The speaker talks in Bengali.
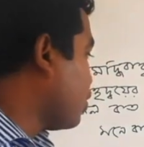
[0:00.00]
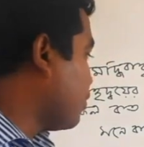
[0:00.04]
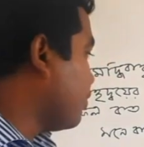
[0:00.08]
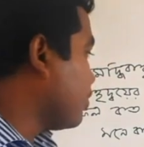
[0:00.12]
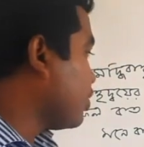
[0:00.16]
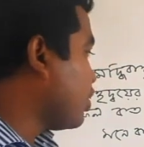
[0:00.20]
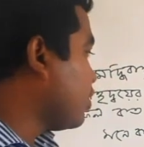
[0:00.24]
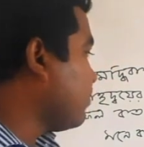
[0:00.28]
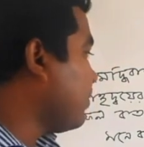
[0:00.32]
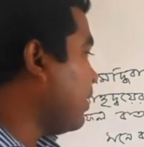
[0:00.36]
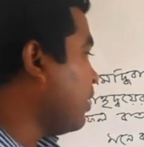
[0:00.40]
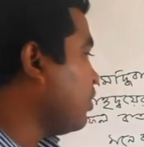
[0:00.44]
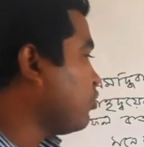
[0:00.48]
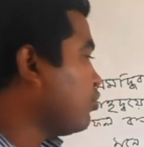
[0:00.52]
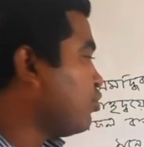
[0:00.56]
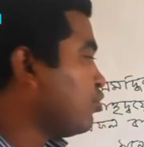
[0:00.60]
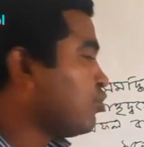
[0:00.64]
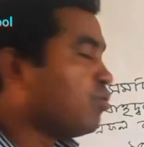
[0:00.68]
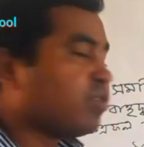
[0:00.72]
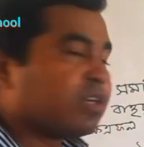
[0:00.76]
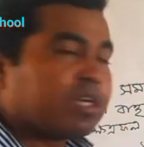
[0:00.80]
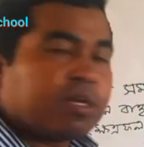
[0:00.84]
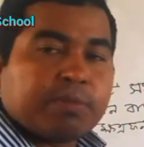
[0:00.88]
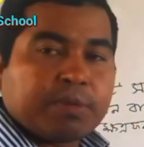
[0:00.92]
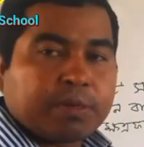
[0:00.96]
সংসার বাহুর
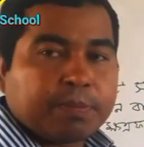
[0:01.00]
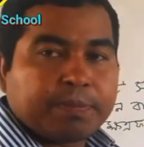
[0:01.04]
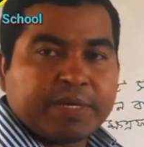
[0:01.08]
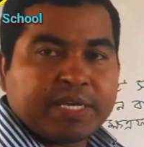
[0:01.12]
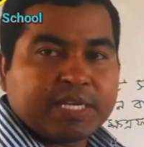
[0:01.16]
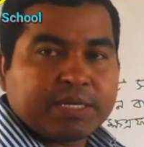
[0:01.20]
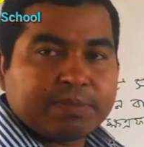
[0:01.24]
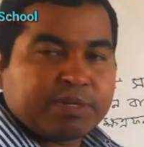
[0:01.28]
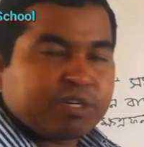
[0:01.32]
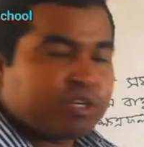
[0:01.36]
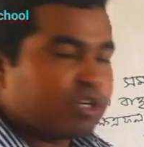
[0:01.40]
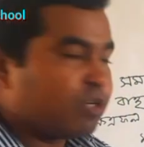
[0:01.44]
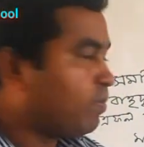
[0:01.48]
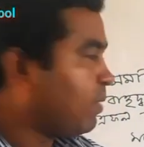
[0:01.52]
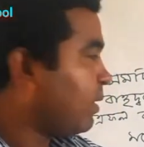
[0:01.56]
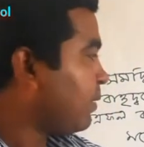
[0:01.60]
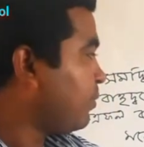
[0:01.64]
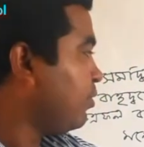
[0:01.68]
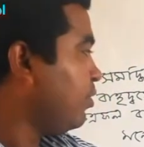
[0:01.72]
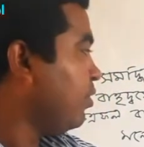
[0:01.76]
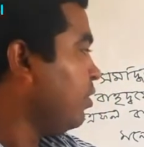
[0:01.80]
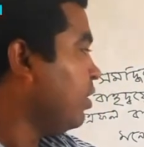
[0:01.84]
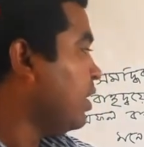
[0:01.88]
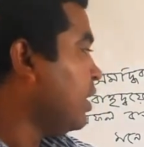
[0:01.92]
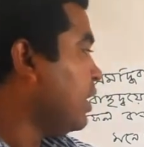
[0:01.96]
দৈর্ঘ্যটা আমরা বের করে
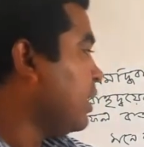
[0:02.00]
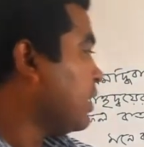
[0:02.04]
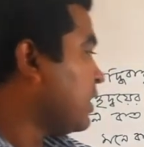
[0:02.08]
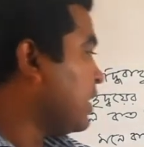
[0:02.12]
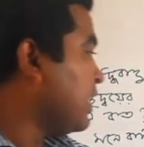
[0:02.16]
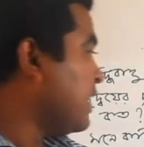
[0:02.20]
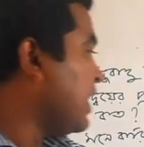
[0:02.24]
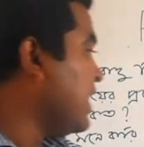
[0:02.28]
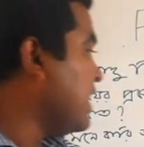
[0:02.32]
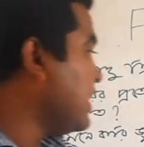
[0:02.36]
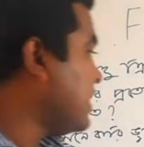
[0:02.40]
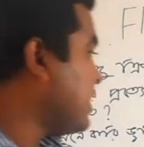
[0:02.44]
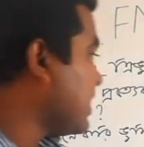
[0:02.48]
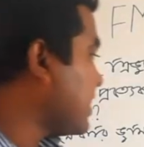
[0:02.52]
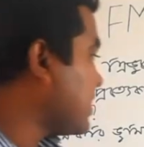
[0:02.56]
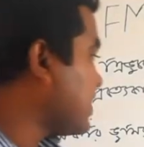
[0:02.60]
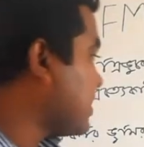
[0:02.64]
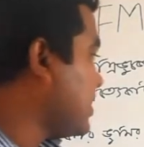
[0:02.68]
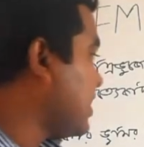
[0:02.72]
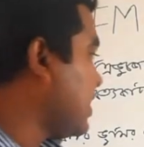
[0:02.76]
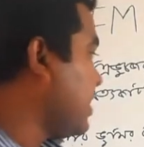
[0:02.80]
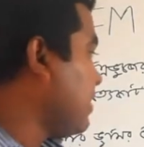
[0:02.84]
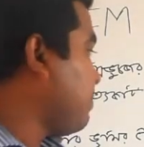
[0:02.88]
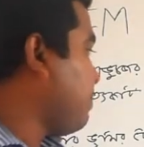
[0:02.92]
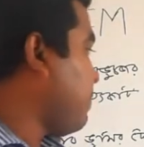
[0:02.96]
পারবো তো এই
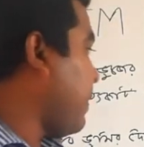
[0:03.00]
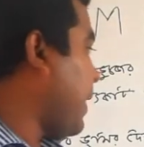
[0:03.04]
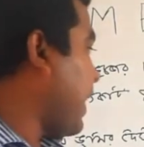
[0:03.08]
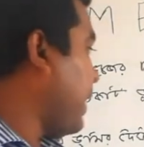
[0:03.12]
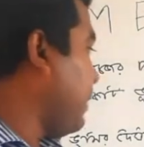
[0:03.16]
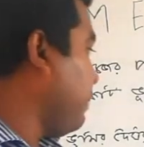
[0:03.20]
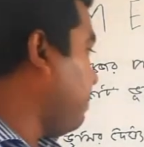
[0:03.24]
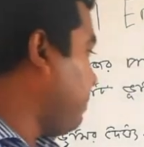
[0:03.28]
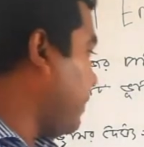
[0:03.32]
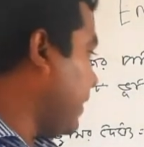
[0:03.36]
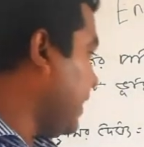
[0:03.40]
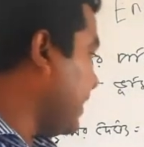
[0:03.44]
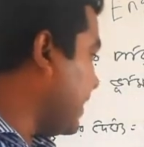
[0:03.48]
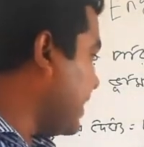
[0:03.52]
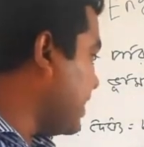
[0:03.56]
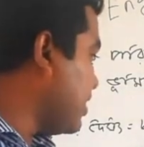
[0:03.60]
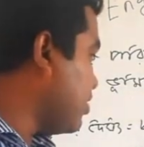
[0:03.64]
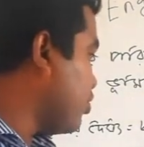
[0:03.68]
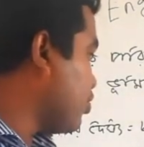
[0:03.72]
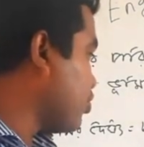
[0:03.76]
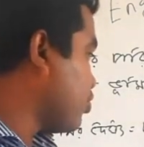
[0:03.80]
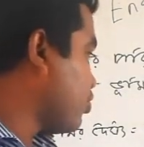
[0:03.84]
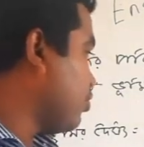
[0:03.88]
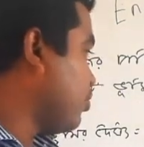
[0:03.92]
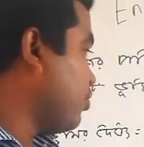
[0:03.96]
ট্যাক্সের ফাইভ বাই এইট